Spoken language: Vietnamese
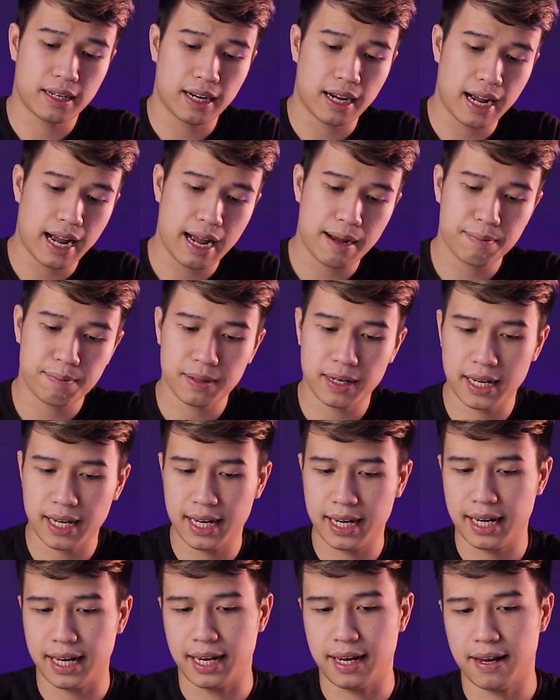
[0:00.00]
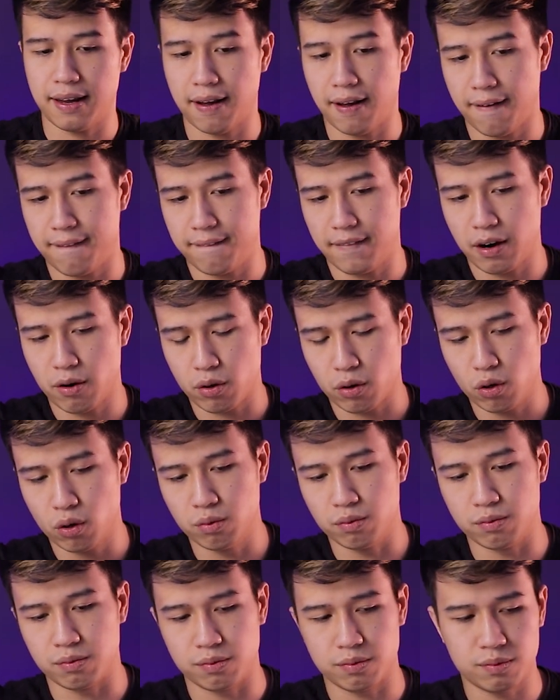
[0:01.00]
cáp nè, và cuối
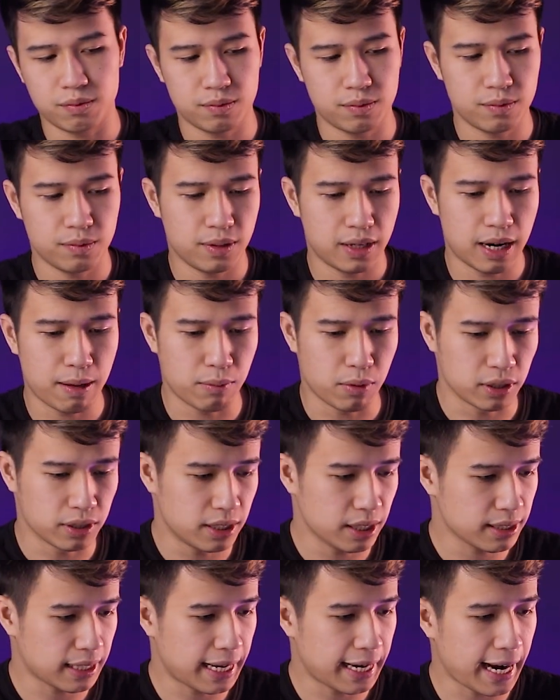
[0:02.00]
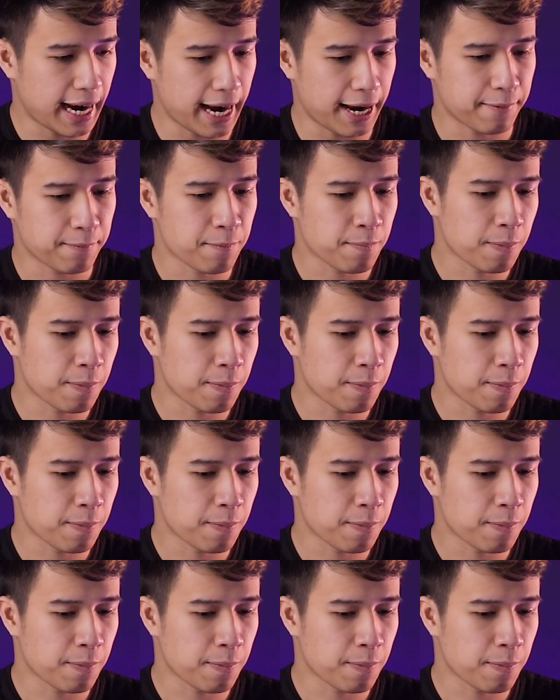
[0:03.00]
cùng là một chiếc tai nghe.